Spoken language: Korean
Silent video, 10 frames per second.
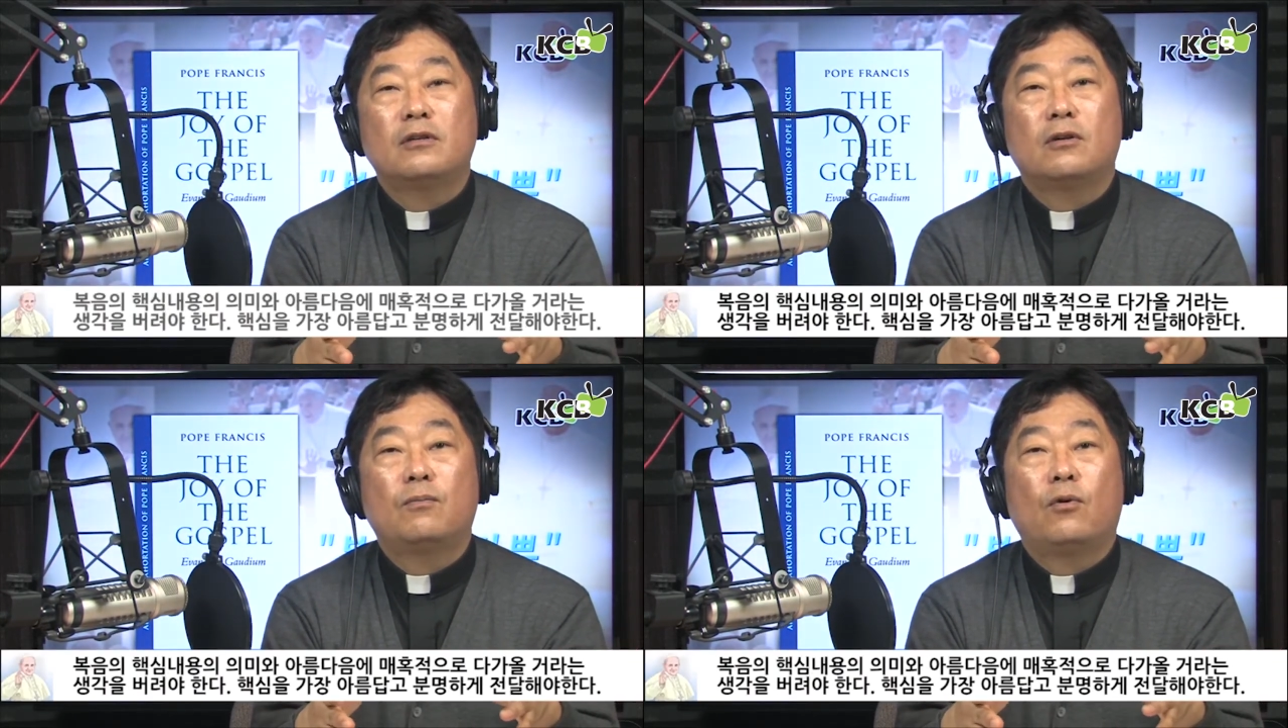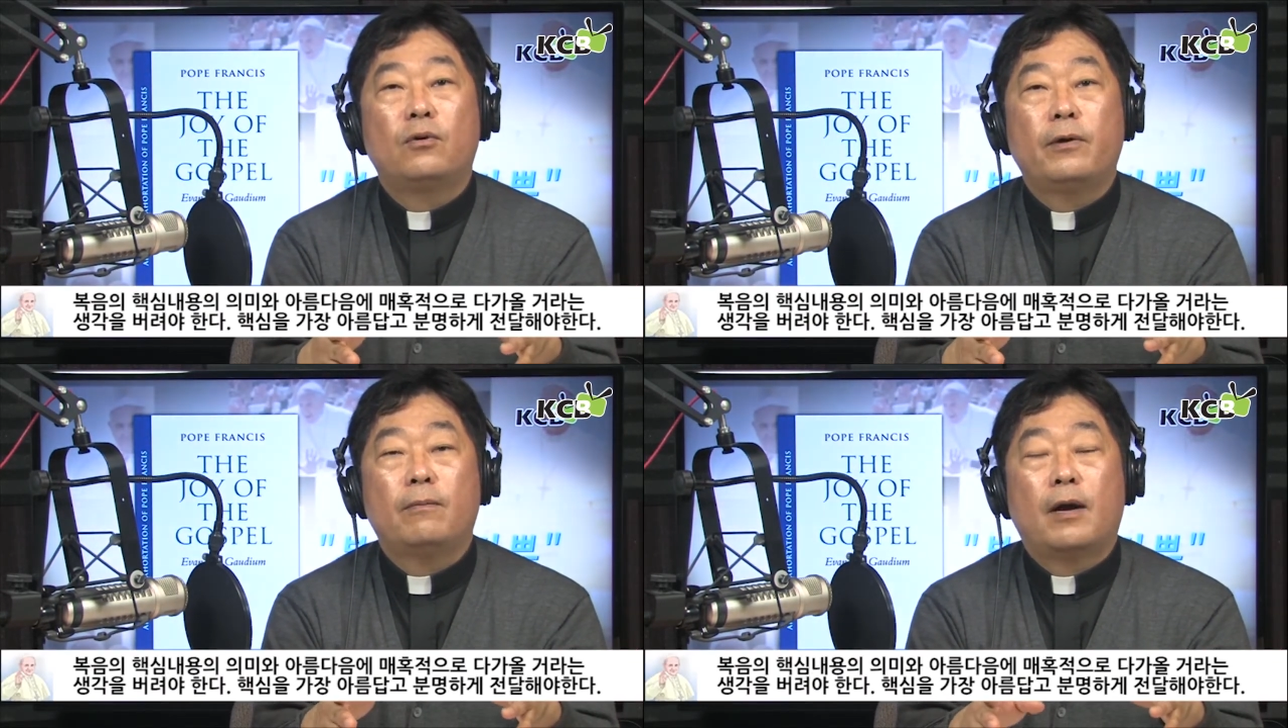그런
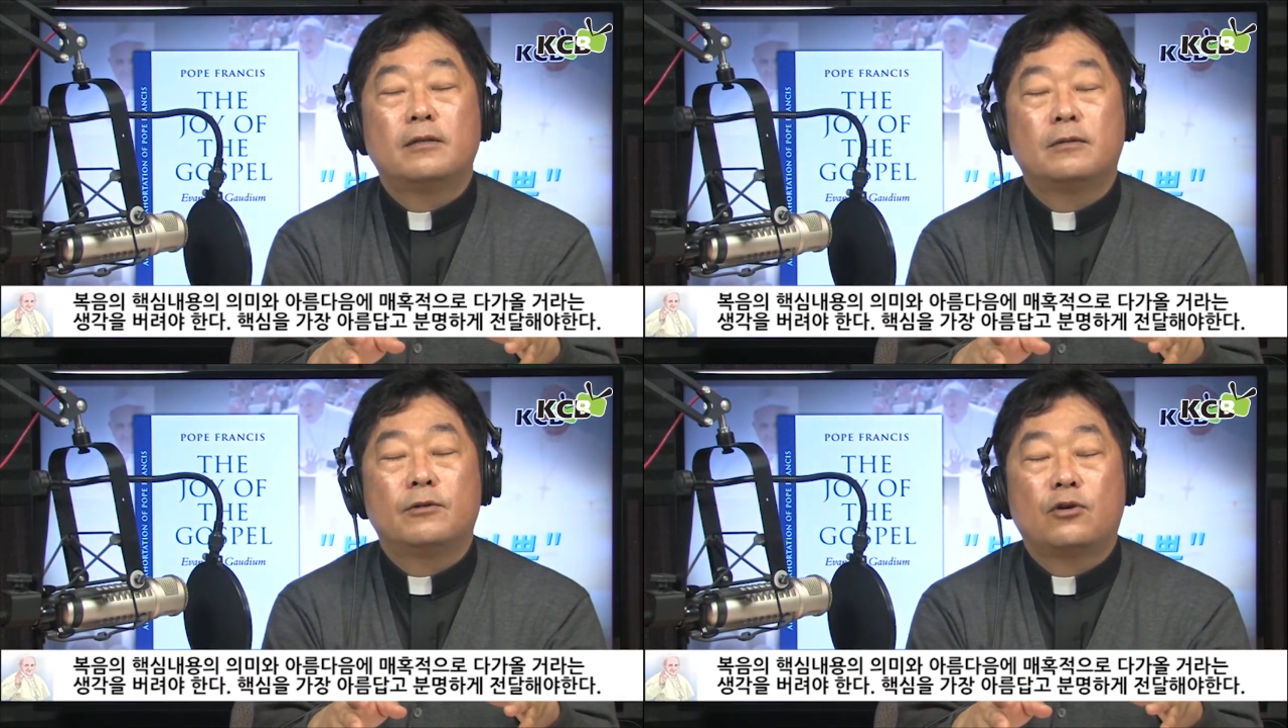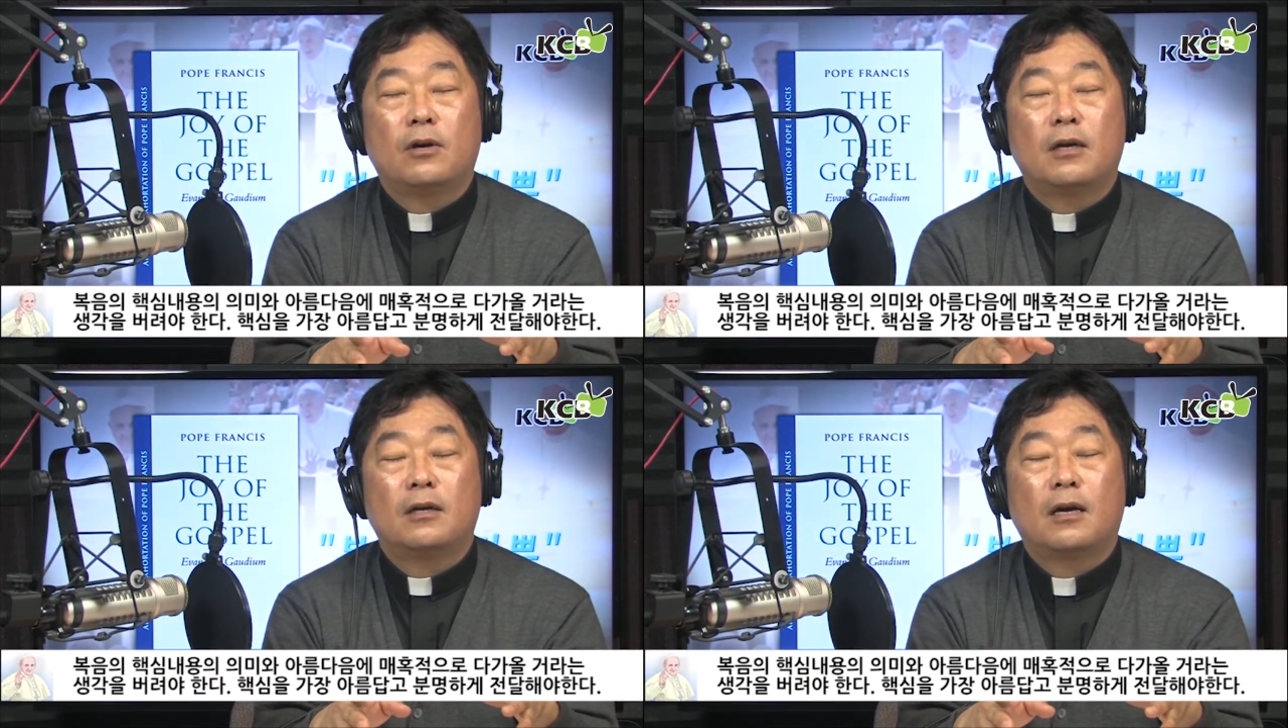복음의 말씀을
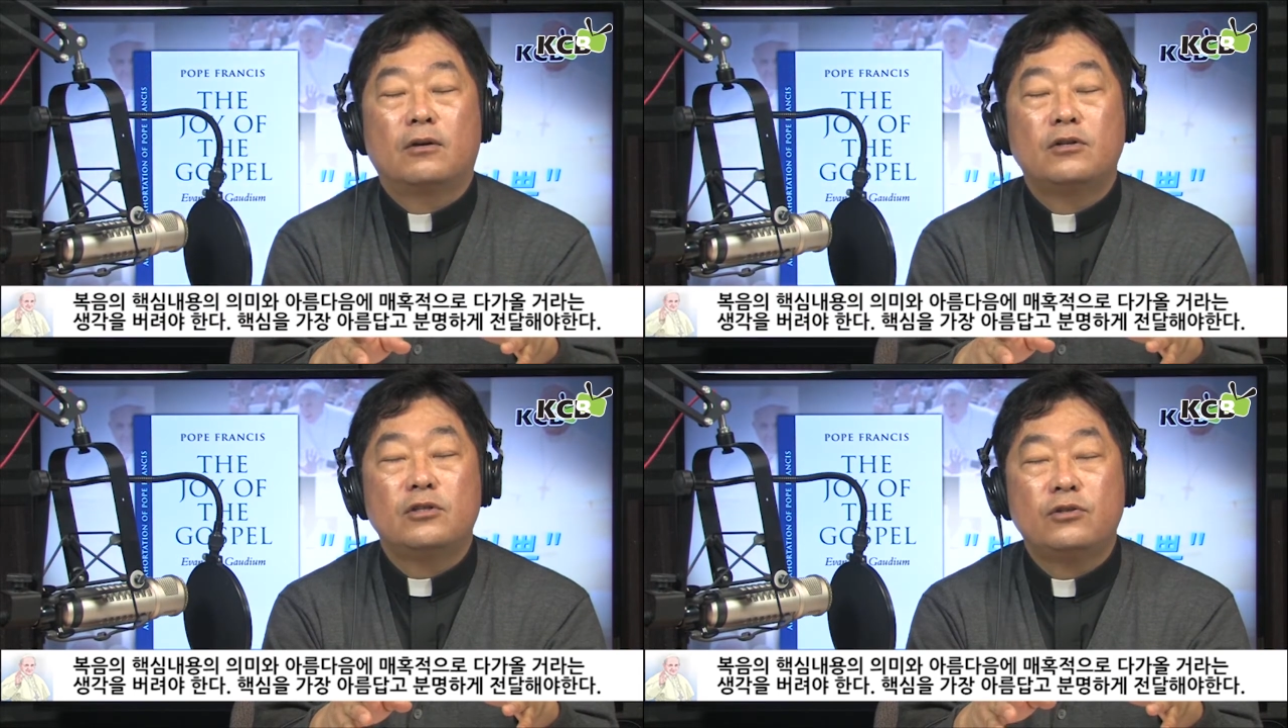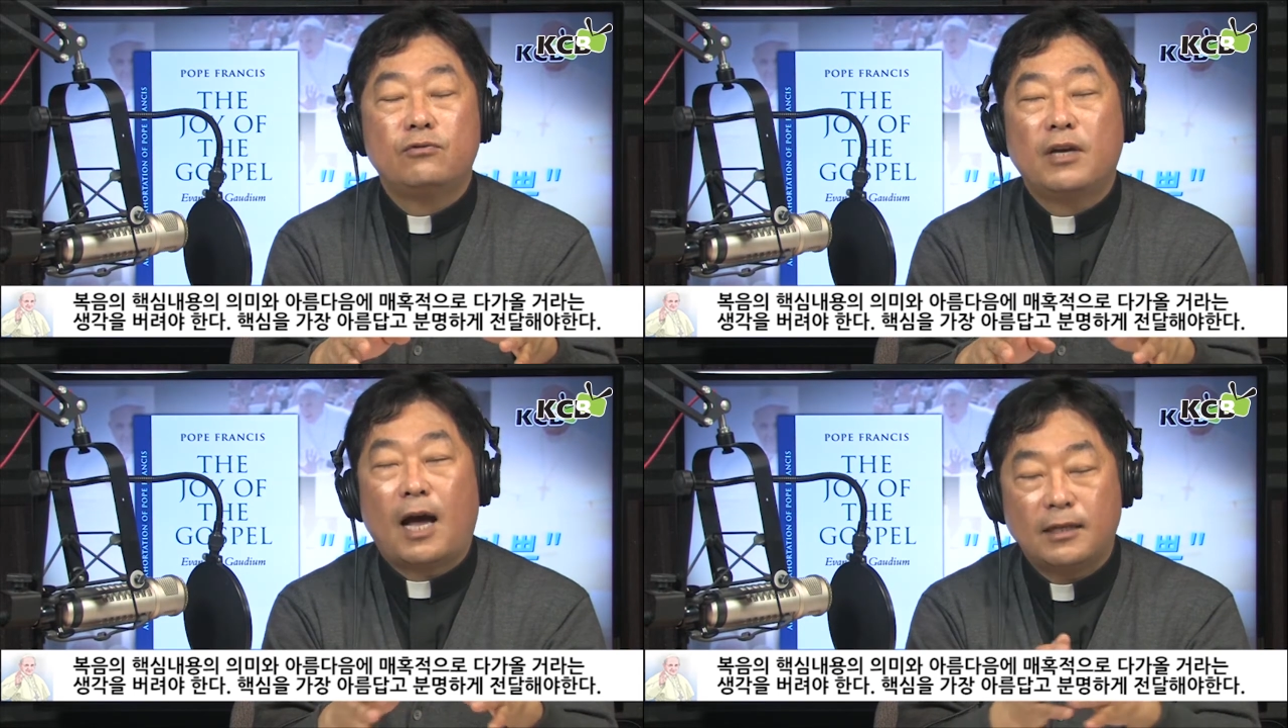전하라는 건
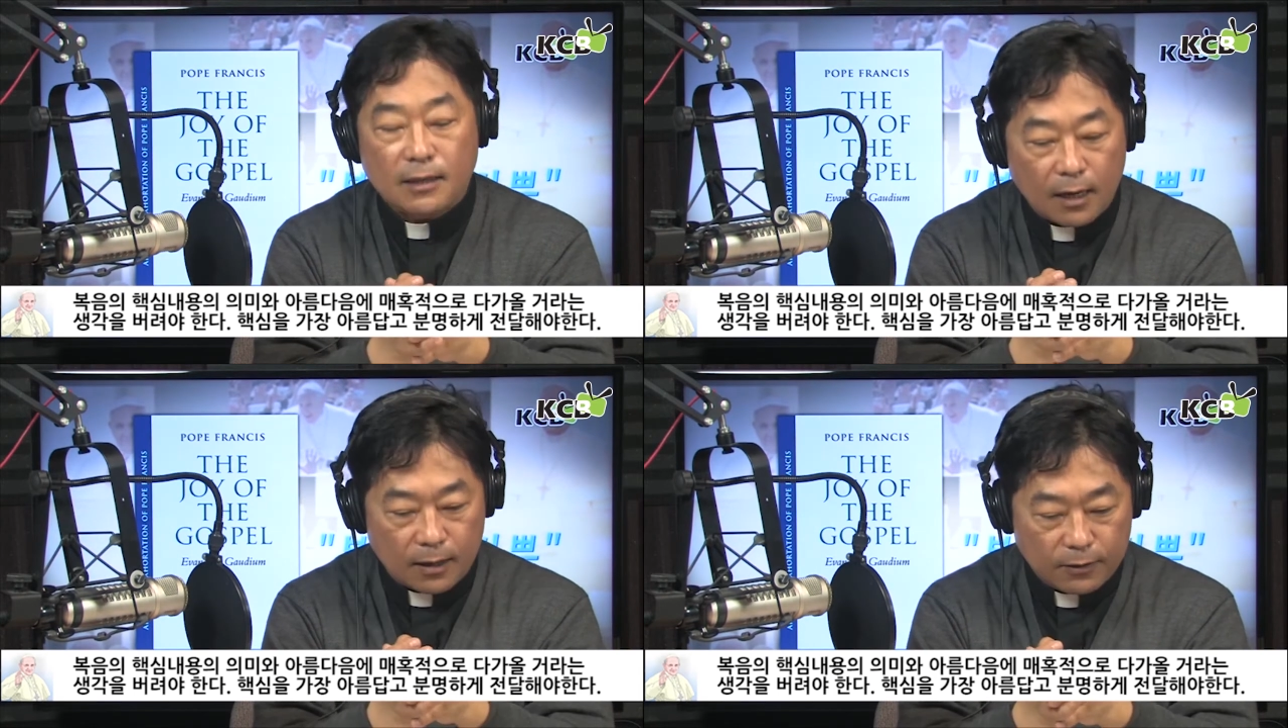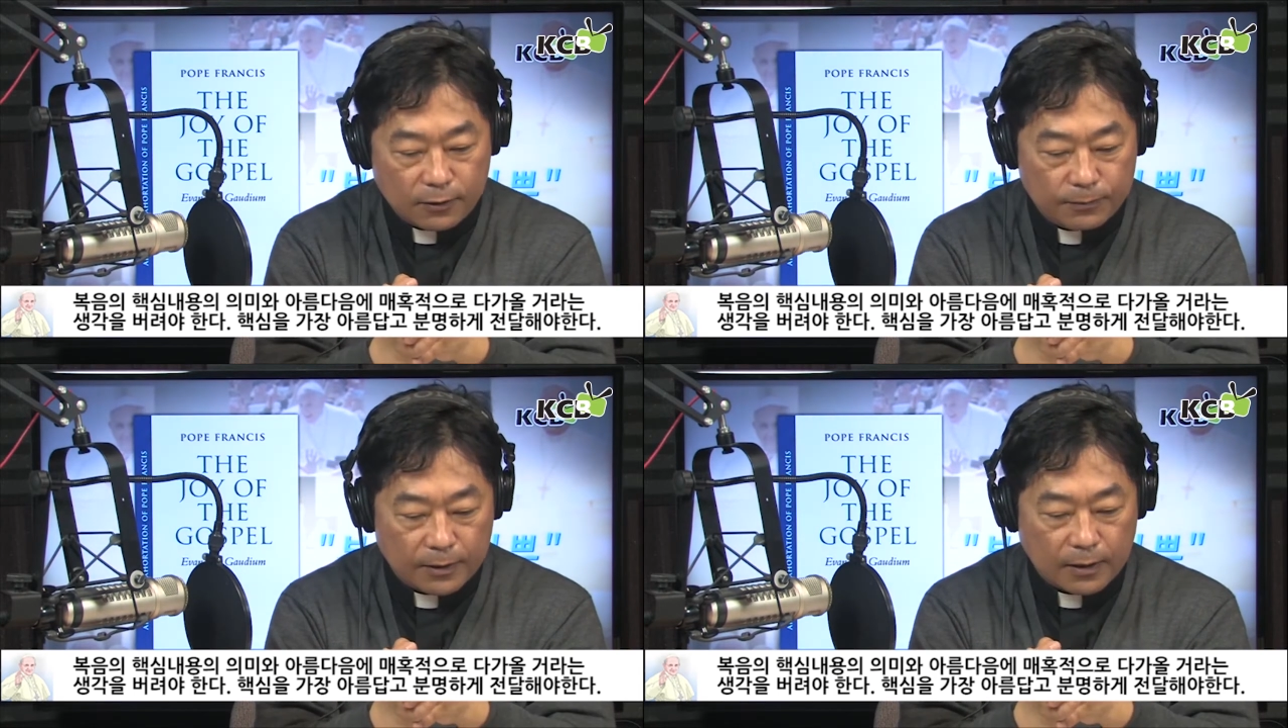쉬운 게 아니다라는
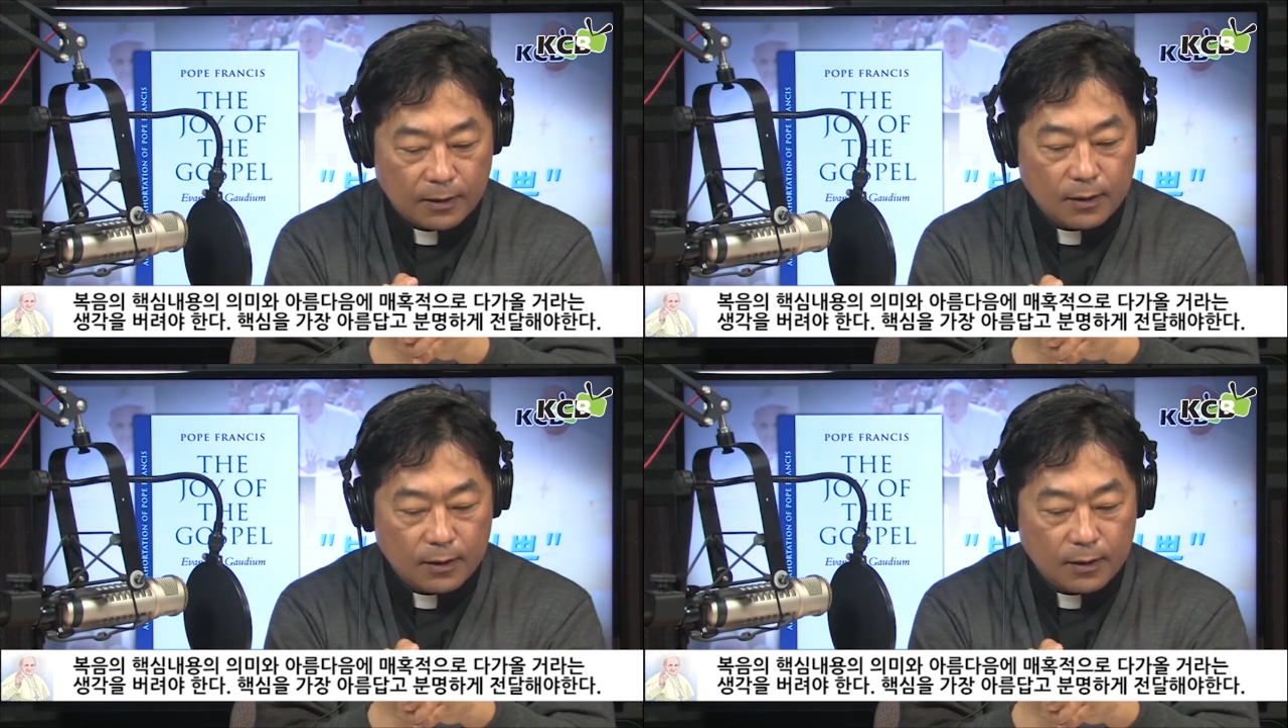겁니다.